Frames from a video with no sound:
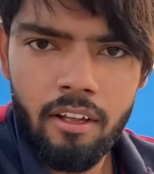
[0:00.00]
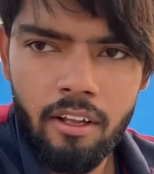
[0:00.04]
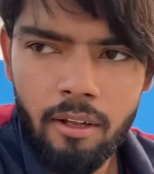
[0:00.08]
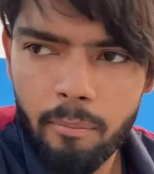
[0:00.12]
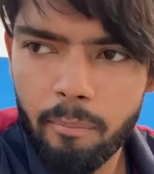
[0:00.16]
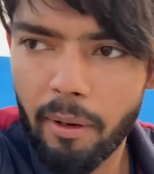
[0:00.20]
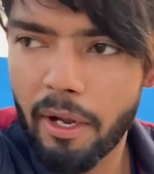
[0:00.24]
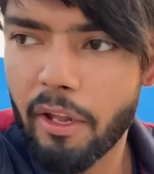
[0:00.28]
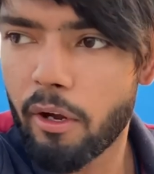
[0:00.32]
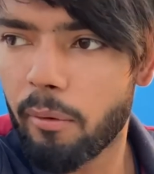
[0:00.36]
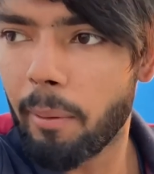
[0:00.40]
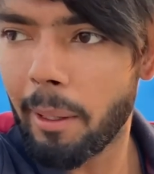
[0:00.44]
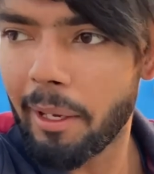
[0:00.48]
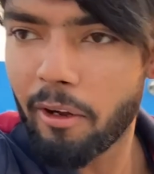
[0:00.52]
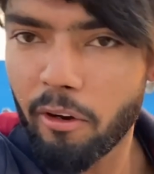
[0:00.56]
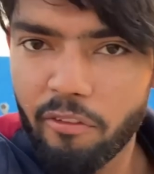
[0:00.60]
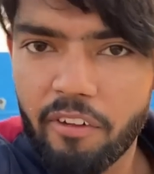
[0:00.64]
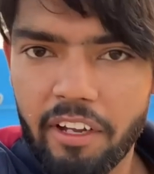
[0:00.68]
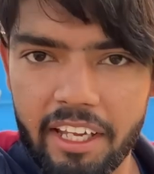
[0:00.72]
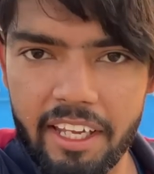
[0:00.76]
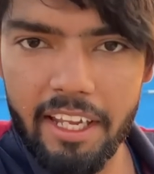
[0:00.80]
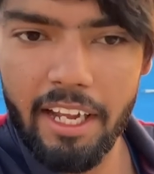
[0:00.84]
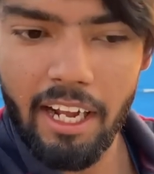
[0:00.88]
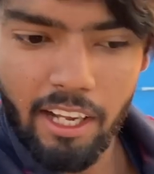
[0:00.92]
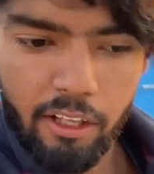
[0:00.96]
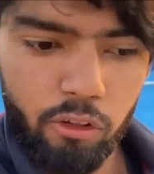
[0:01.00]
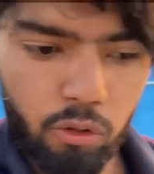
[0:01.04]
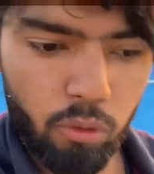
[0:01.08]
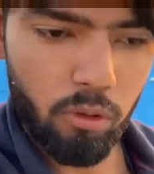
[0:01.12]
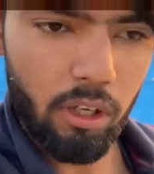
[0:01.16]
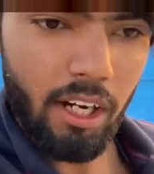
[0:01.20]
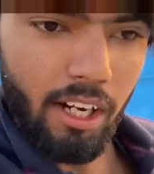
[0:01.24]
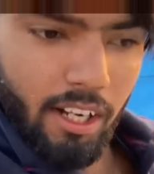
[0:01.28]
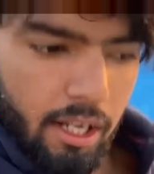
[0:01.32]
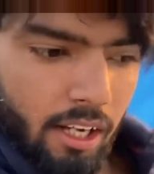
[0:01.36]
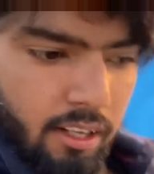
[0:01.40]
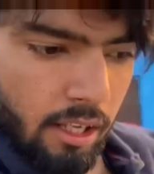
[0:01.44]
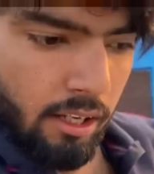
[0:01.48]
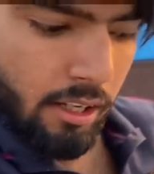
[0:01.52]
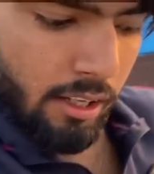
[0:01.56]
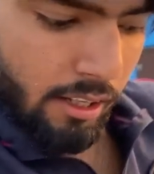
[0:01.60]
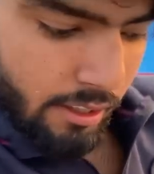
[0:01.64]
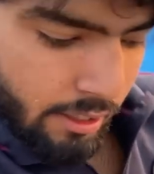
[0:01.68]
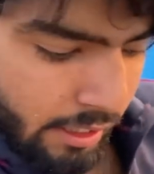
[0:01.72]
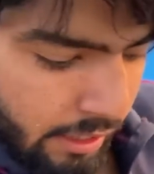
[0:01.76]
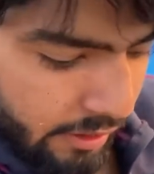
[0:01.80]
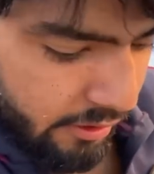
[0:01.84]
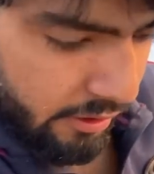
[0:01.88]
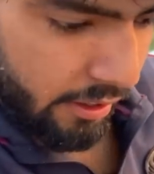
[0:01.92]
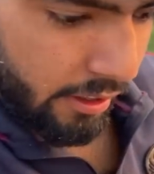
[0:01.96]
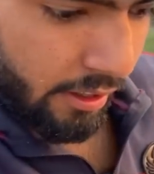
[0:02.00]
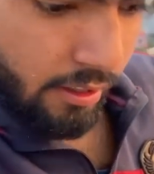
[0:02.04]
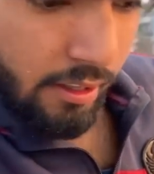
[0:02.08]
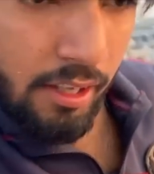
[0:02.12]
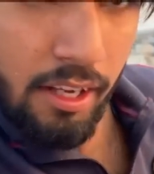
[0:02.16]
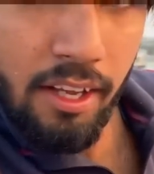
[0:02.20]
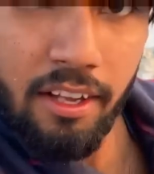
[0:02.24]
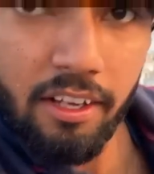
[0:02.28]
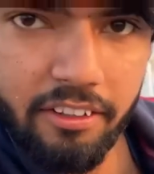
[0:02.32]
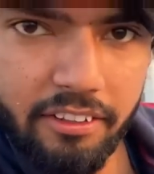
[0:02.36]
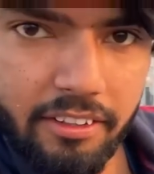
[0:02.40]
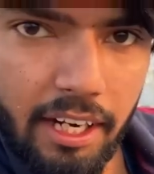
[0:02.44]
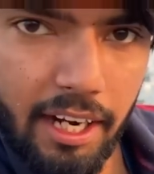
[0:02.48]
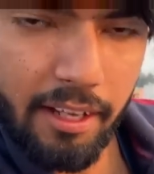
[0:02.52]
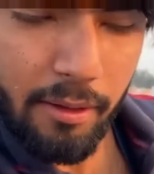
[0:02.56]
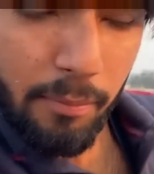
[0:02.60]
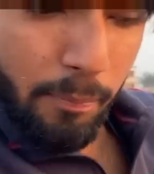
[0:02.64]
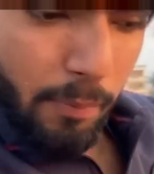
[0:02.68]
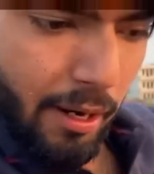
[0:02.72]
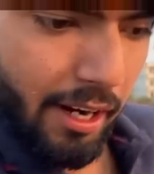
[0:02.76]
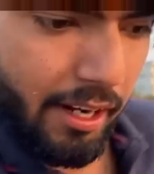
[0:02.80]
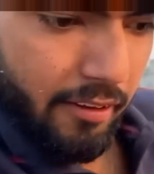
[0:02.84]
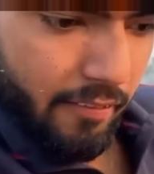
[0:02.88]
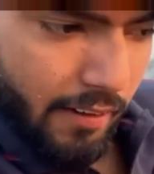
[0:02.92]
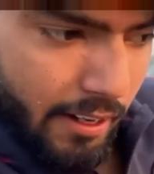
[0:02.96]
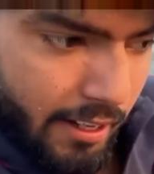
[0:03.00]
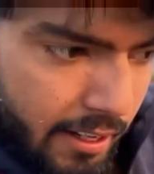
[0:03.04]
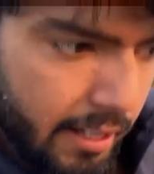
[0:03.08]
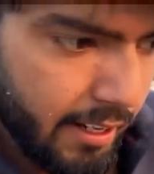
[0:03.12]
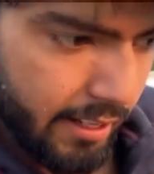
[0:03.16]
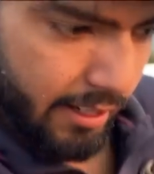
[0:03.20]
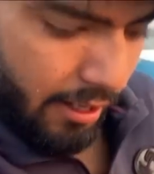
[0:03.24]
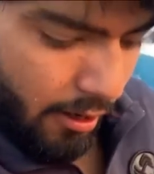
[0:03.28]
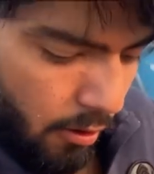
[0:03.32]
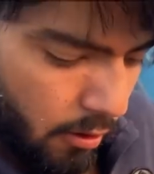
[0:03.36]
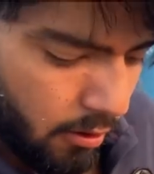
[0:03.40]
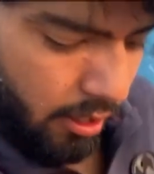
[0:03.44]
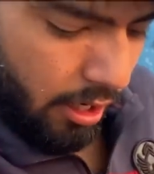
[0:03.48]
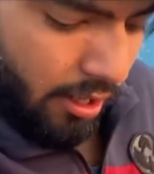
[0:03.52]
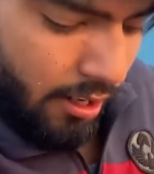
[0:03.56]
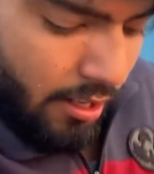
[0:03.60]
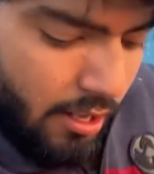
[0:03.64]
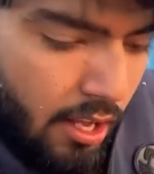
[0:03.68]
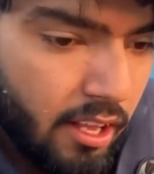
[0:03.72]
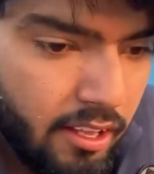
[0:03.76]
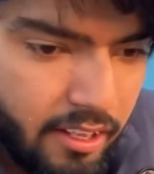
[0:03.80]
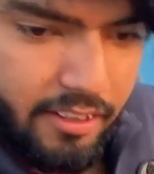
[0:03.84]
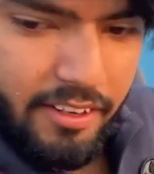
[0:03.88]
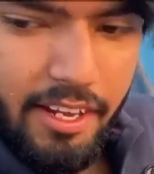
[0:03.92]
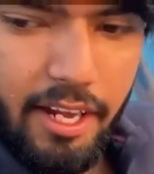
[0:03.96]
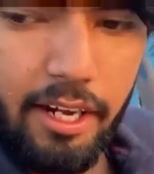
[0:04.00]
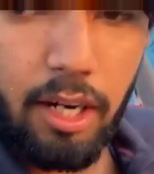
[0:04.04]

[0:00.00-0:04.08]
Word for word: भाइयों भाइयों विकी आ चुका है नीचे शायद पानी वानी ले रहा होगा ये